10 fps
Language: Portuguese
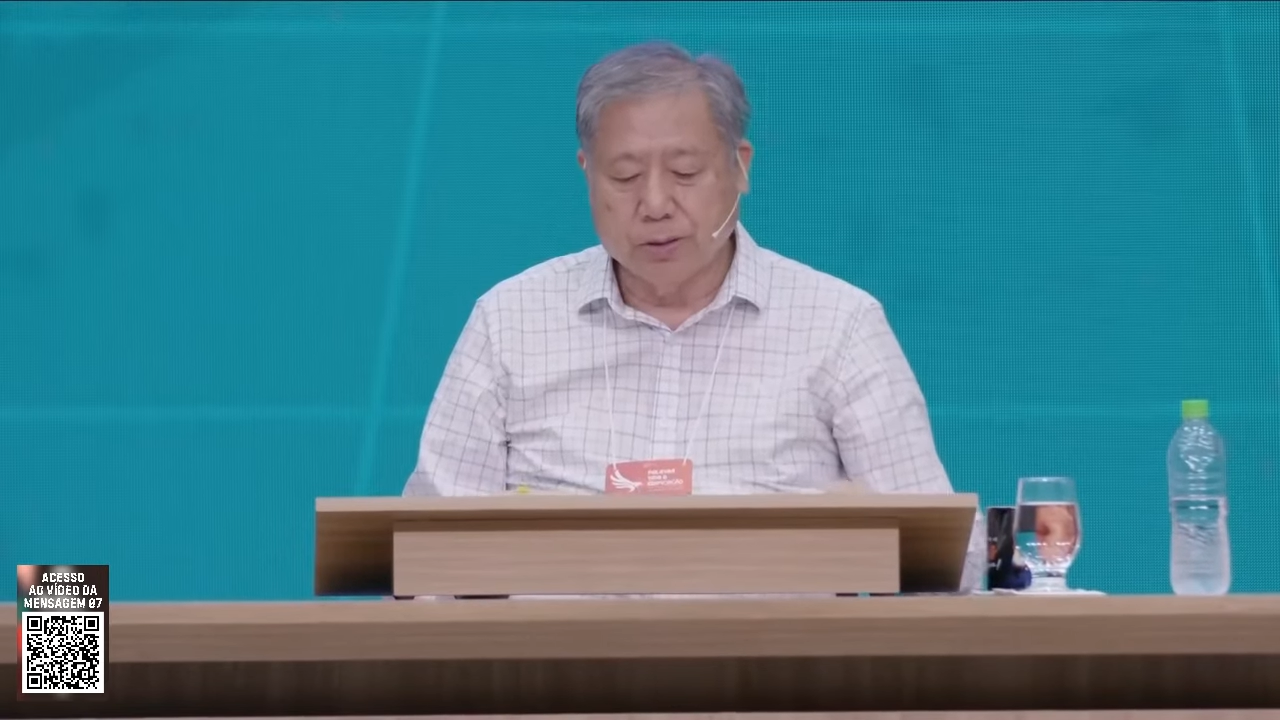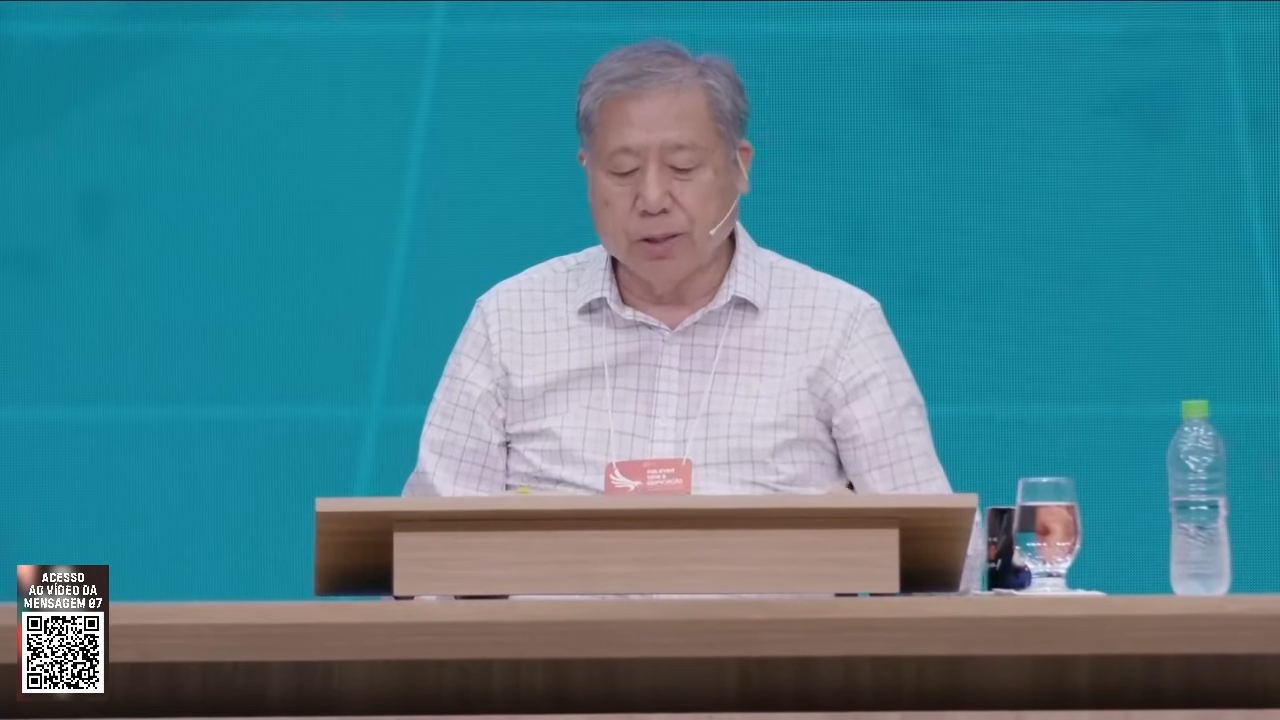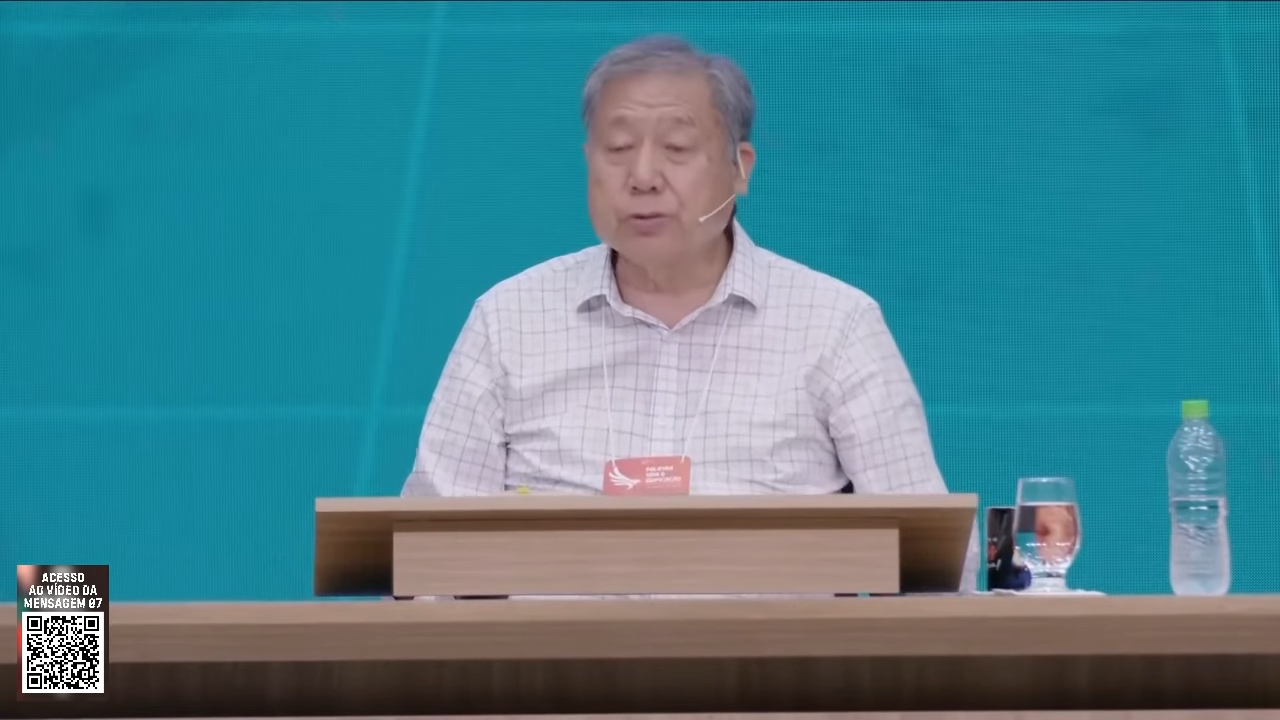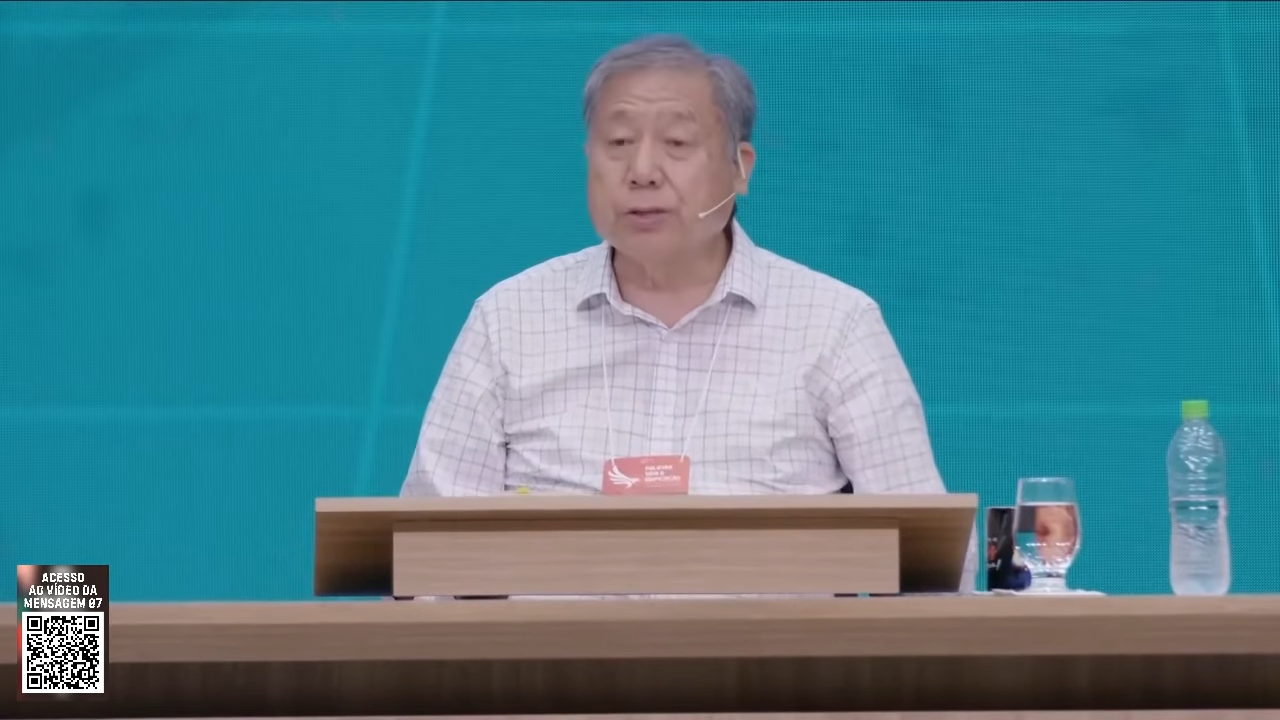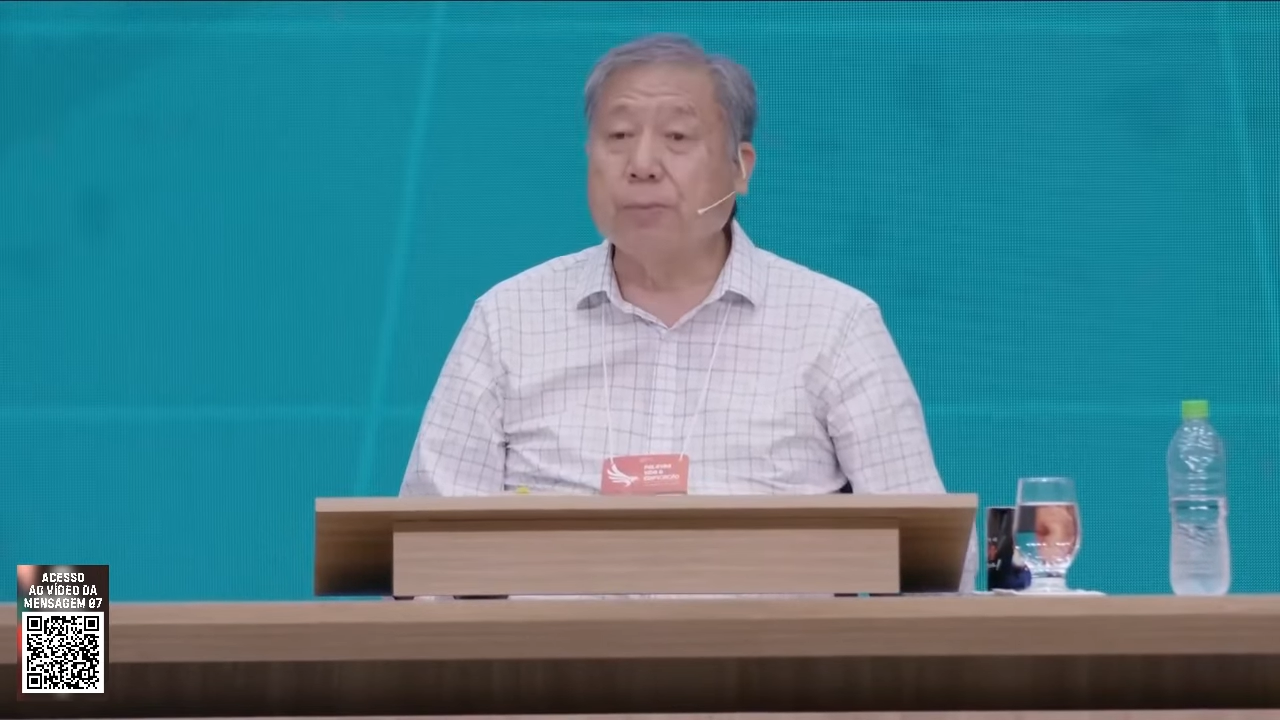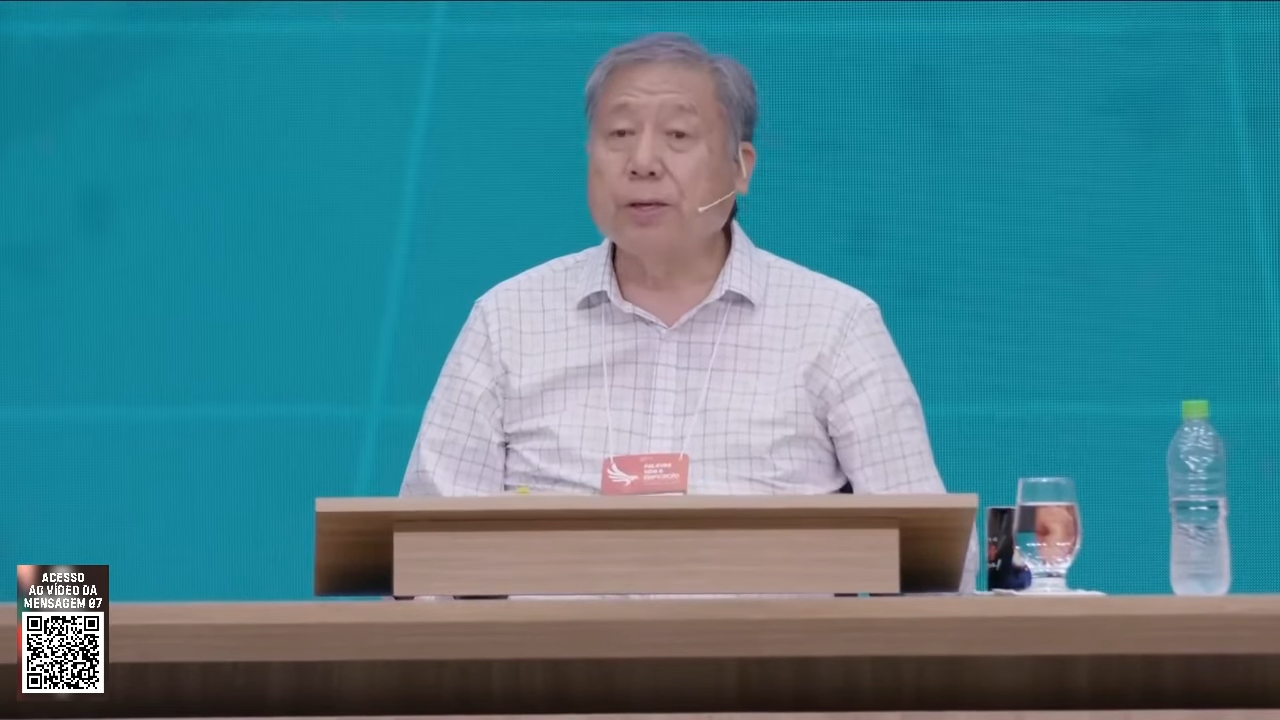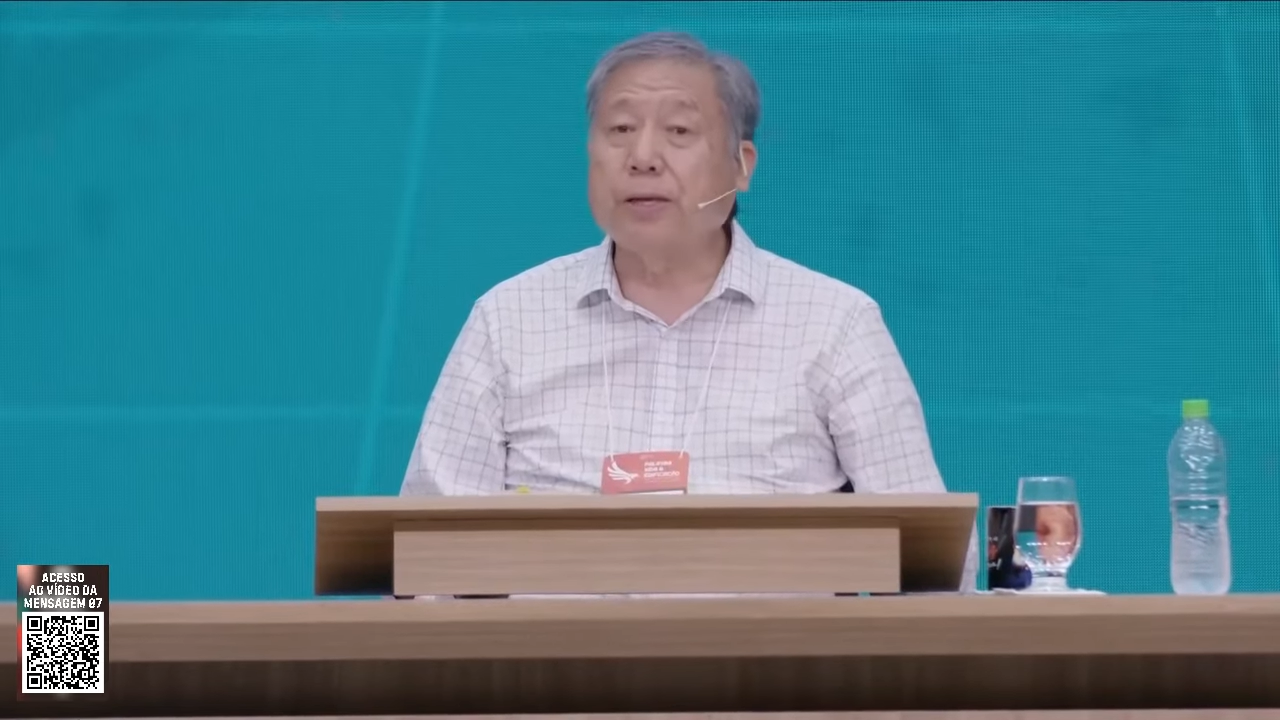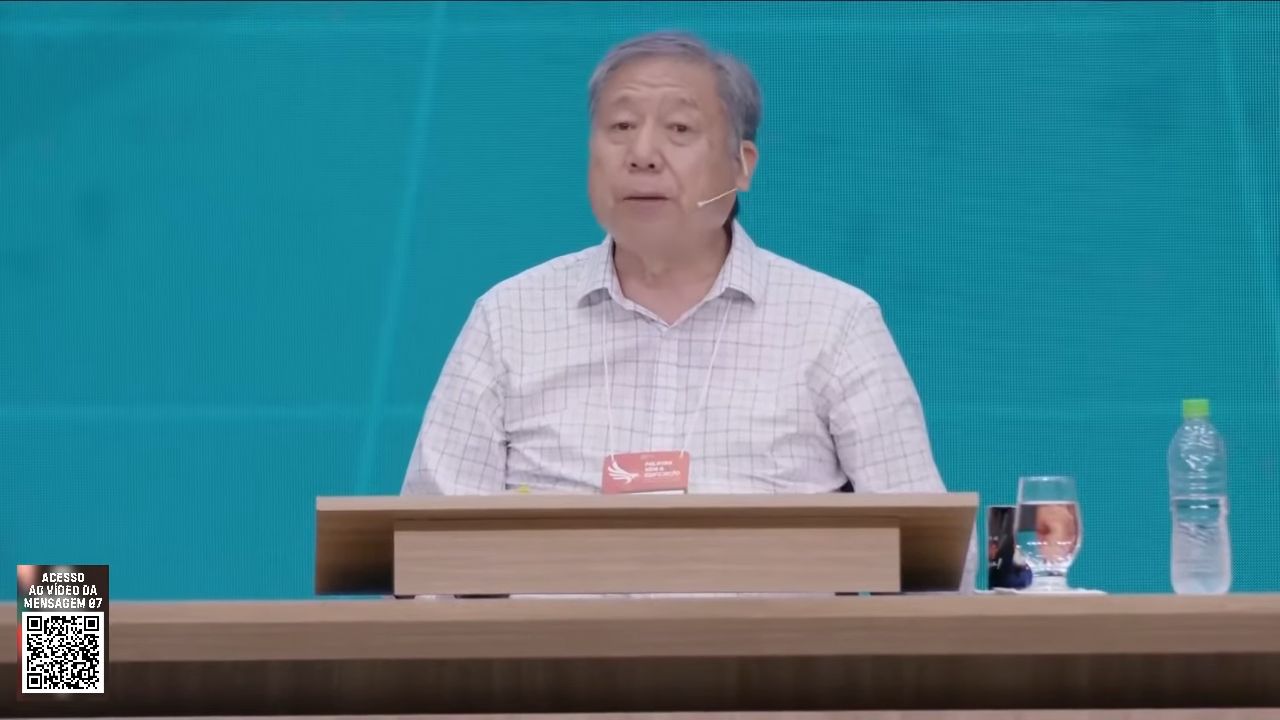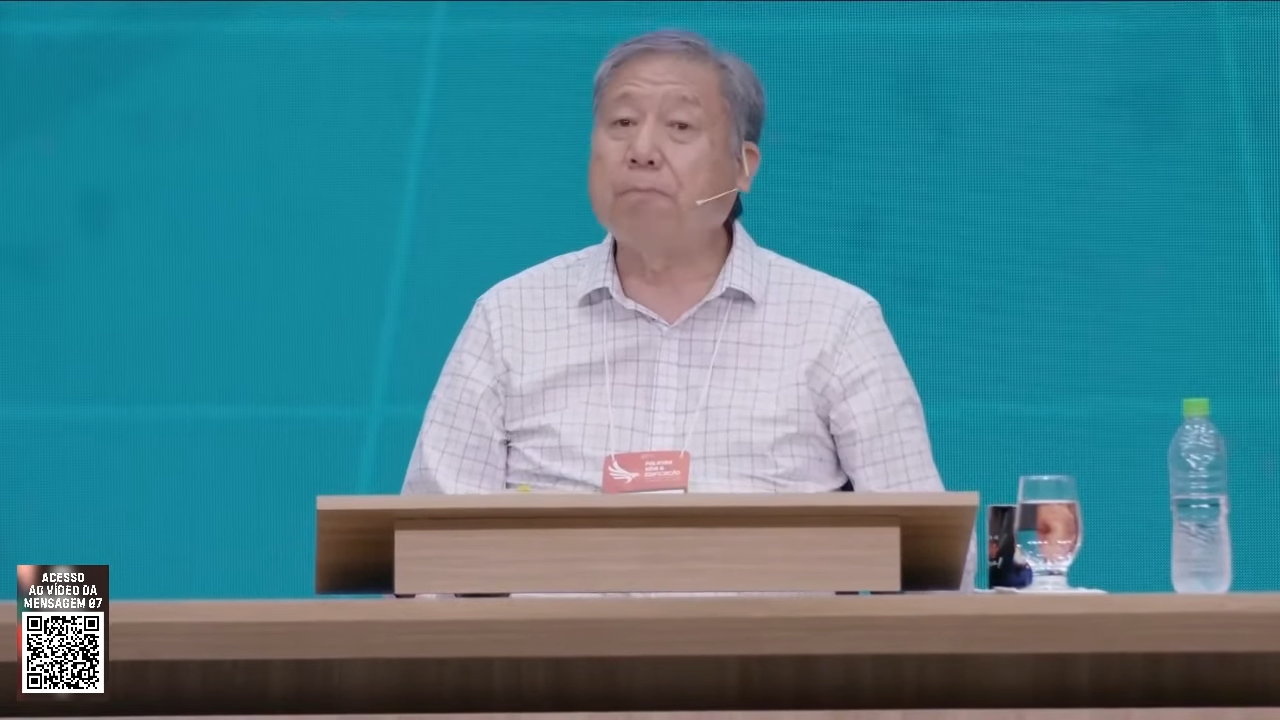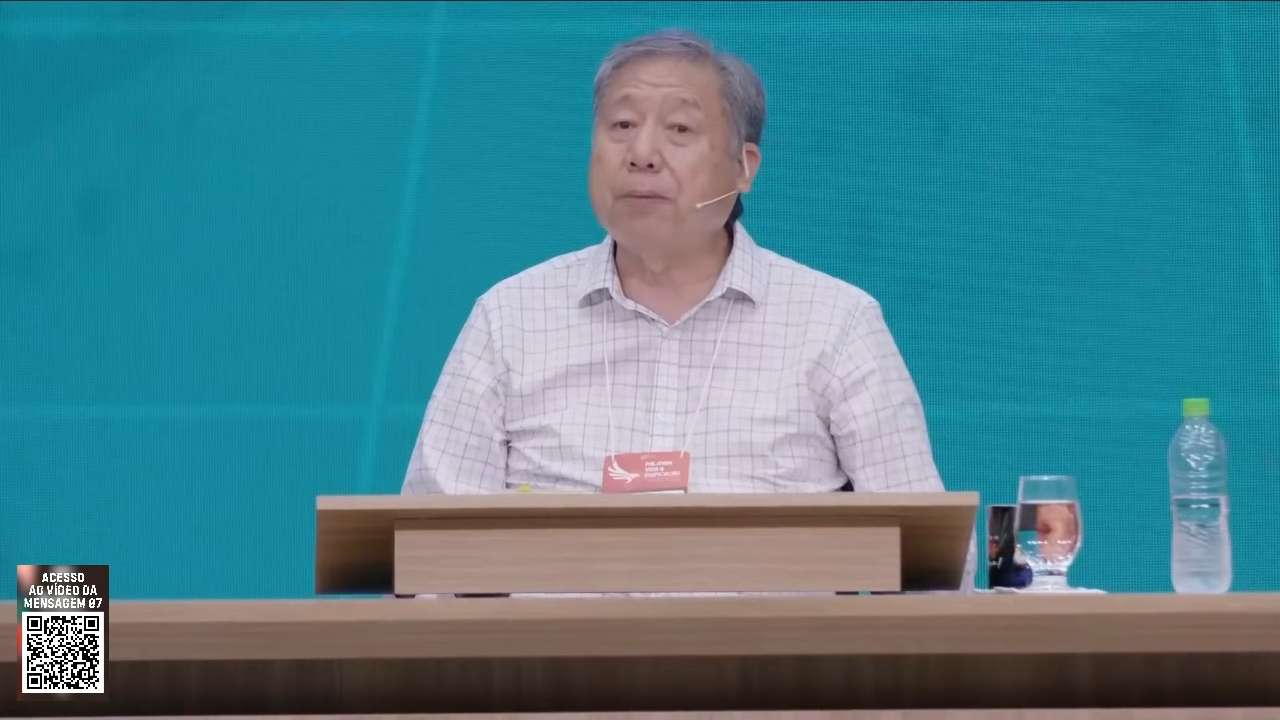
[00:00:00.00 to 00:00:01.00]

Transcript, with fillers: Deus também tem